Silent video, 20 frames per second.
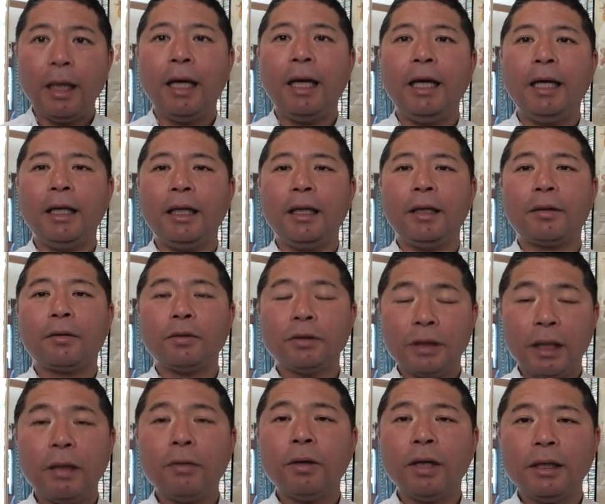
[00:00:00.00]
えー、
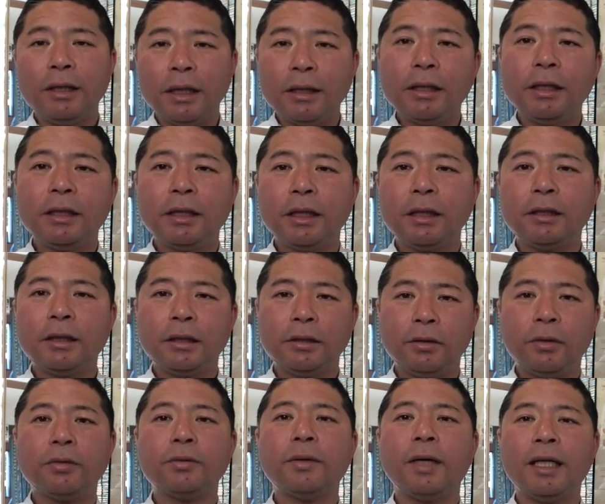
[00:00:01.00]
こちらをご覧になっていただいた
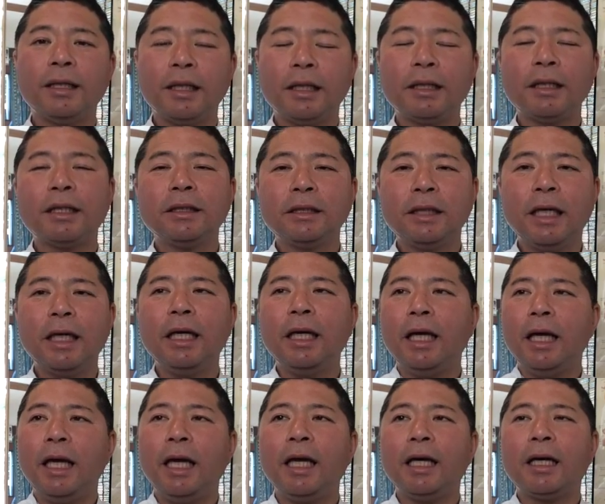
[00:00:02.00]
ということは、何かしら、
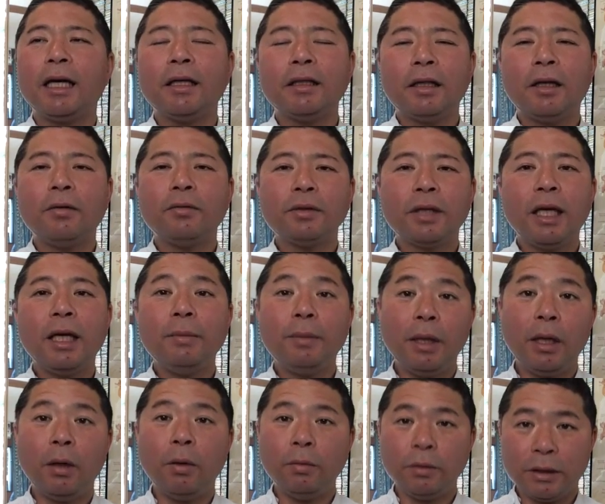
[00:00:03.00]
えー、体のお悩
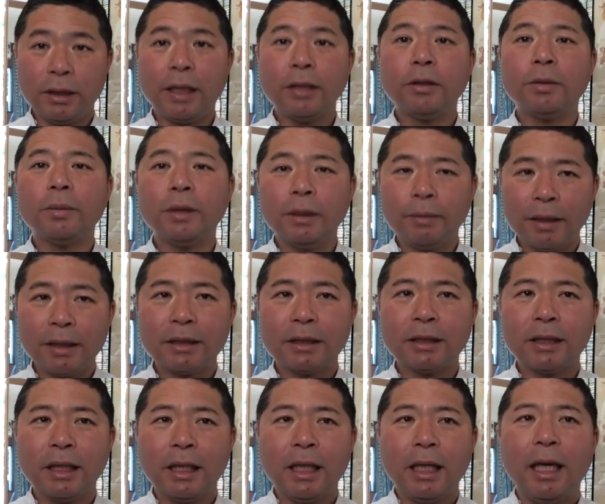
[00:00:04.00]
み、お持ちかと思いま
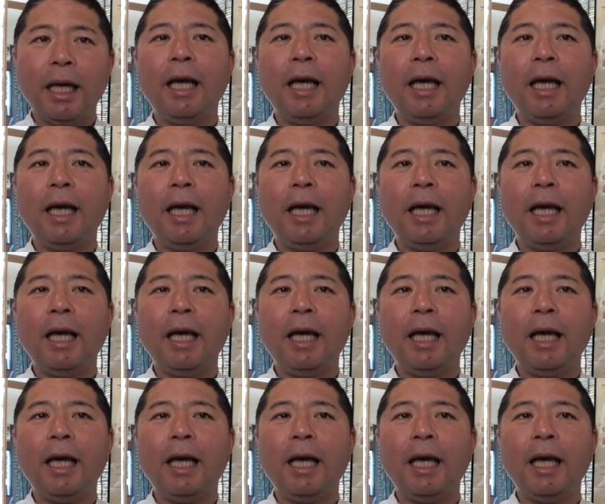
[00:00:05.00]
す。